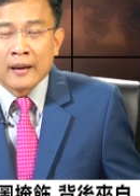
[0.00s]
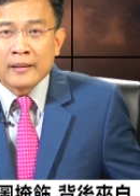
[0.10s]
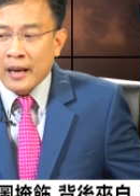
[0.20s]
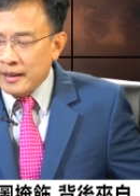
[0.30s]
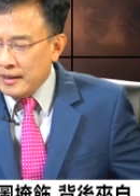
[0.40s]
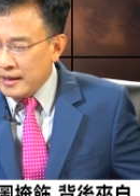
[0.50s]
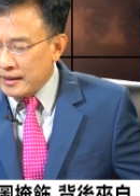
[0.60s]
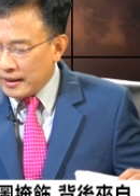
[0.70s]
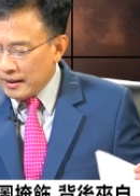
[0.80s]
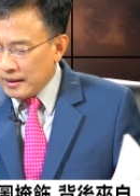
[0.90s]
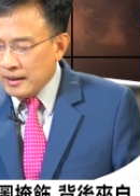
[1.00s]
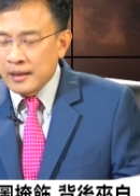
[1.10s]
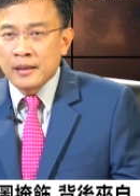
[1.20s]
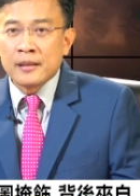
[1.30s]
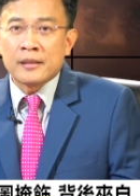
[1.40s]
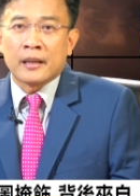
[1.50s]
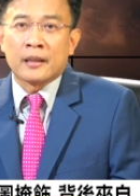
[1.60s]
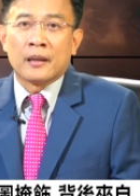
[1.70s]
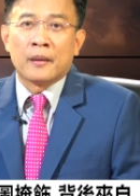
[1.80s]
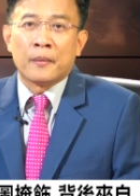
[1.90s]
那你的这
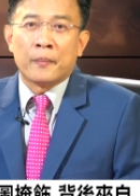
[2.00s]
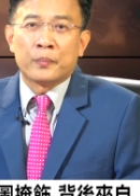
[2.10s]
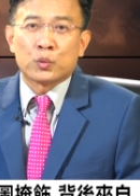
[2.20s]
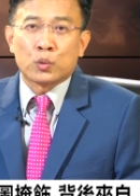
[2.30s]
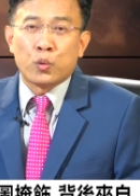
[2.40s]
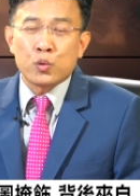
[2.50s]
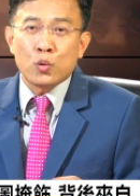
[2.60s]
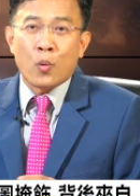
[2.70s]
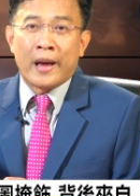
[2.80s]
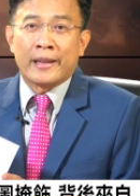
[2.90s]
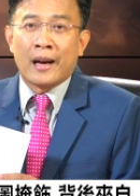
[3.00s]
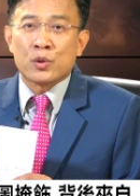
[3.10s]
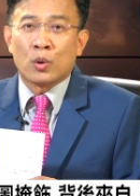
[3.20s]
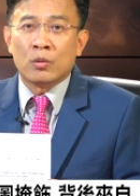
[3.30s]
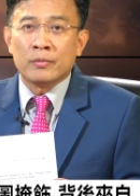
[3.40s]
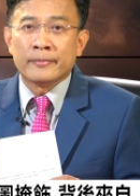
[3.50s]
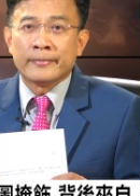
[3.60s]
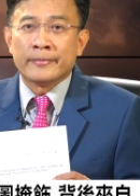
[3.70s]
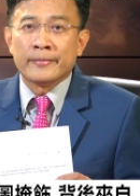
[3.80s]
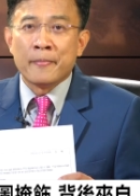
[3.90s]
个图书馆当中，
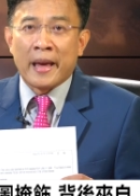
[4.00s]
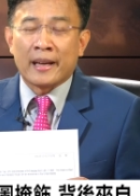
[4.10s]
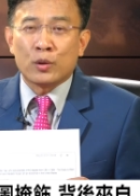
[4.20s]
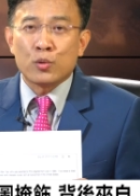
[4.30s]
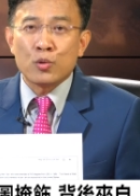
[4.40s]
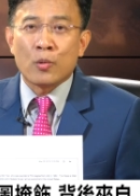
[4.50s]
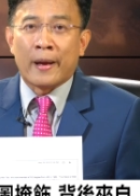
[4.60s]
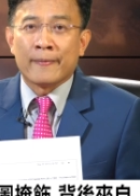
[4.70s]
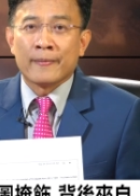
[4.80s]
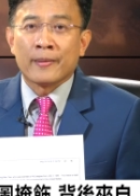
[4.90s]
每个图书馆。